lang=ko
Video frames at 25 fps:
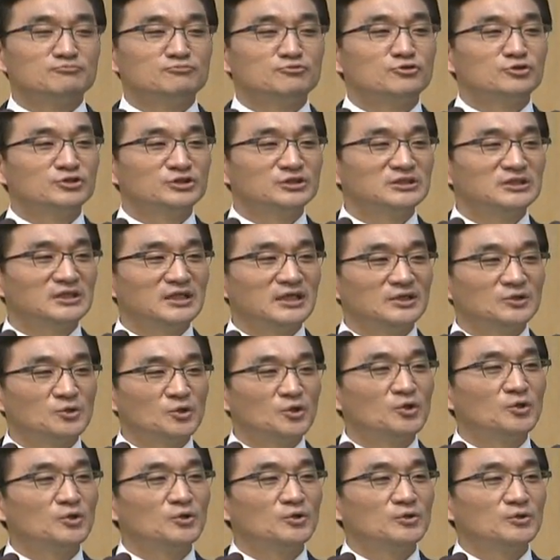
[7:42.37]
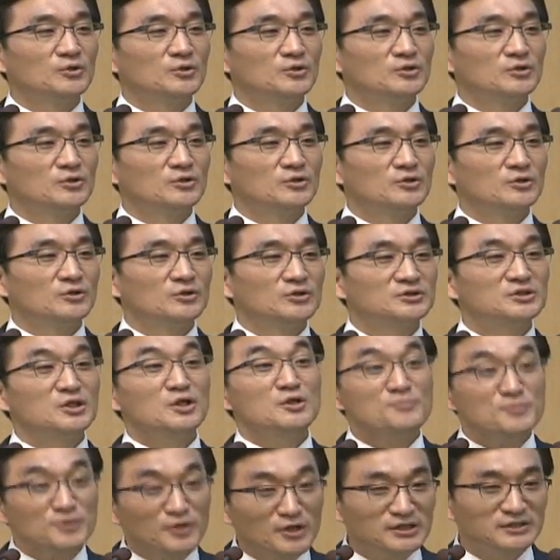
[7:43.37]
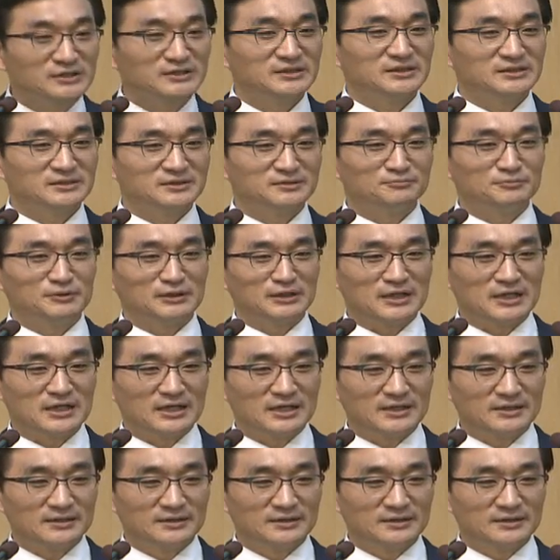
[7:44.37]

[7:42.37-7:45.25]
무엇이라고 설명하시겠습니까?